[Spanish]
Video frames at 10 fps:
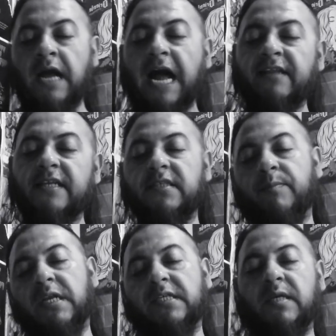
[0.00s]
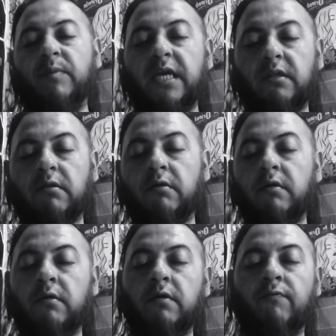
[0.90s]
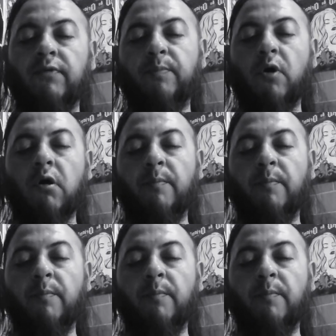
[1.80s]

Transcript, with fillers: Antes de mi nacimiento fui poco